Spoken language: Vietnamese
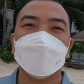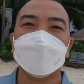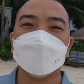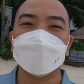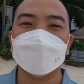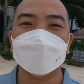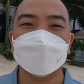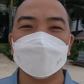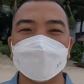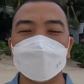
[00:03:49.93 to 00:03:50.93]
hành trình
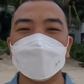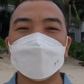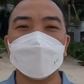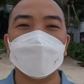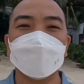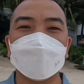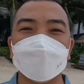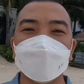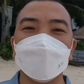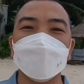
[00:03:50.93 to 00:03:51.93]
với số tiền là
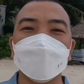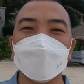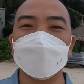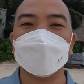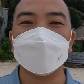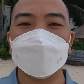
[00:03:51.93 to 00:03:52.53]
gần 14 triệu